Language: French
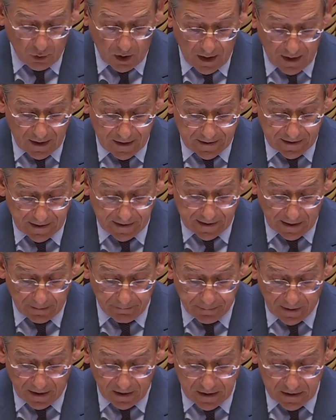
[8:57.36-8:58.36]
de loi était
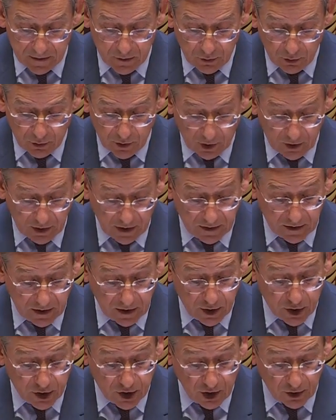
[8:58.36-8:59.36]
un pari sur notre
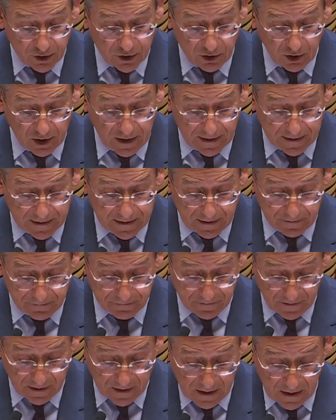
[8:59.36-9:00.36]
intelligence
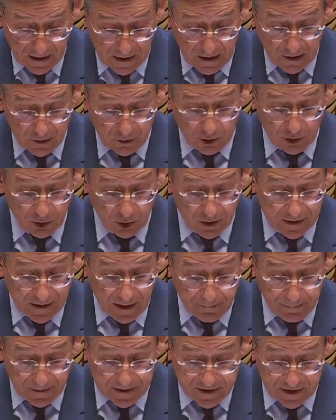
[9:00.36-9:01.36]
collective, notre
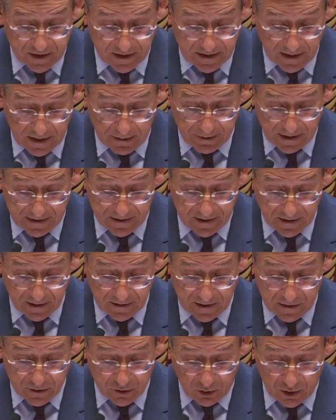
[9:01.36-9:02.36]
capacité à
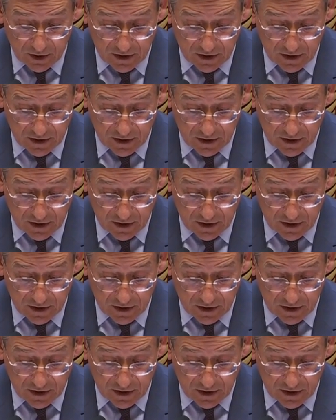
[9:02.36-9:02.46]
bâtir des